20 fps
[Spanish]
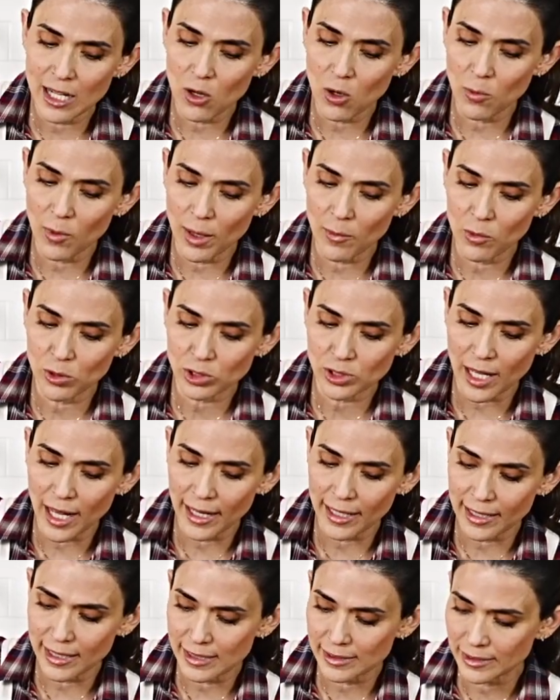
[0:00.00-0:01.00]
lo vamos a
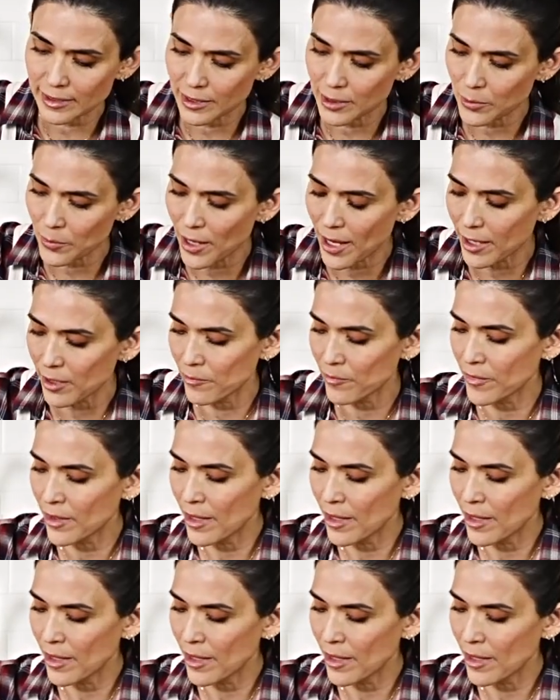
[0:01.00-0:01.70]
reservar.